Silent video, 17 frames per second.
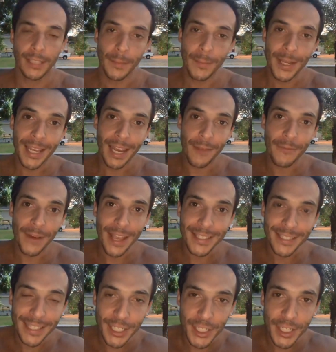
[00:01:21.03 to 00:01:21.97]
Sabe aquela
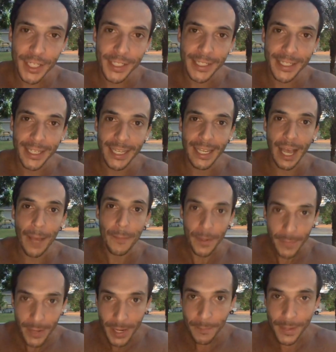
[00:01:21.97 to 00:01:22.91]
frase que diz que a
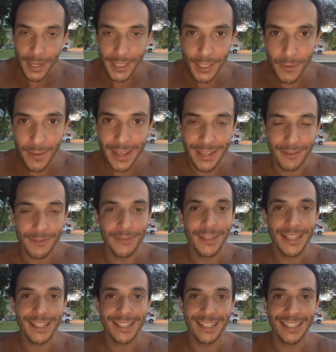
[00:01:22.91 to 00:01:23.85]
primeira impressão é a que
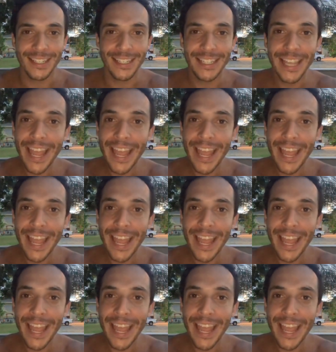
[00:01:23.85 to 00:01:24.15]
fica?